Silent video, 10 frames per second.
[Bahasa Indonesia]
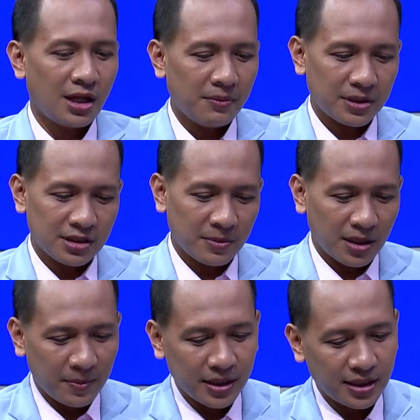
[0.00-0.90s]
jaman zaman
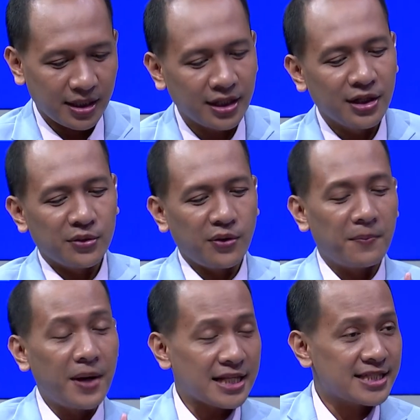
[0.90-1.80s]
apa aja ya.
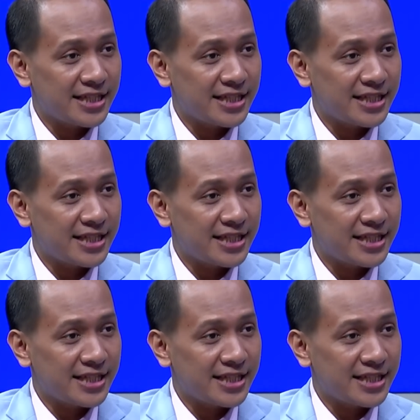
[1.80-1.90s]
12